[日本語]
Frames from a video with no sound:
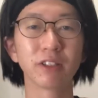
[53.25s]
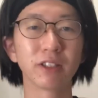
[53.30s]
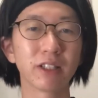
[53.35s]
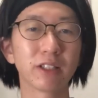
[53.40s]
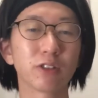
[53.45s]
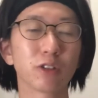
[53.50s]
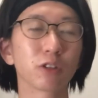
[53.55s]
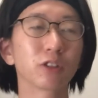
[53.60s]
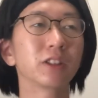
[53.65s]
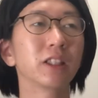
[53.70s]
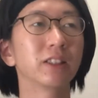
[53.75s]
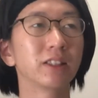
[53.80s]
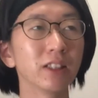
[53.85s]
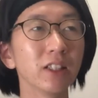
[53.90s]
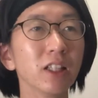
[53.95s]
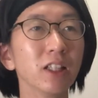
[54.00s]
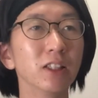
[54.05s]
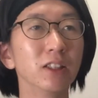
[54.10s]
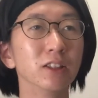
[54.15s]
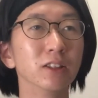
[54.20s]
りで直
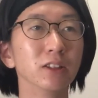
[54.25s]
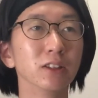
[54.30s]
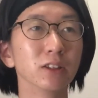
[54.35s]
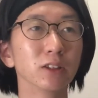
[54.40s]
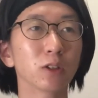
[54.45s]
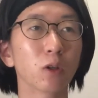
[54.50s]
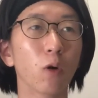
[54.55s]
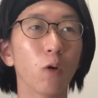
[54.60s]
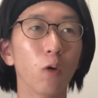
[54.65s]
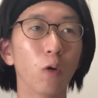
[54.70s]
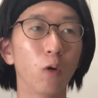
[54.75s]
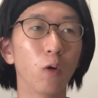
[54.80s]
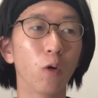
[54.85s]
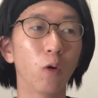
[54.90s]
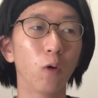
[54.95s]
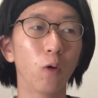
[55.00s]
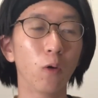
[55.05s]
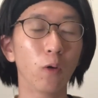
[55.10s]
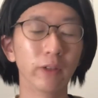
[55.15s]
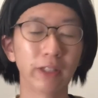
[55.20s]
接
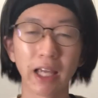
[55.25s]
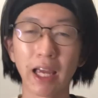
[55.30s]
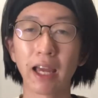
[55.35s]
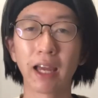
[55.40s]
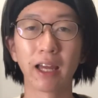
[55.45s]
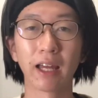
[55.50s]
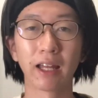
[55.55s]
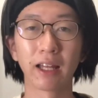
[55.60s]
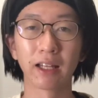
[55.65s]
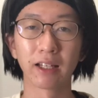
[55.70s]
こうね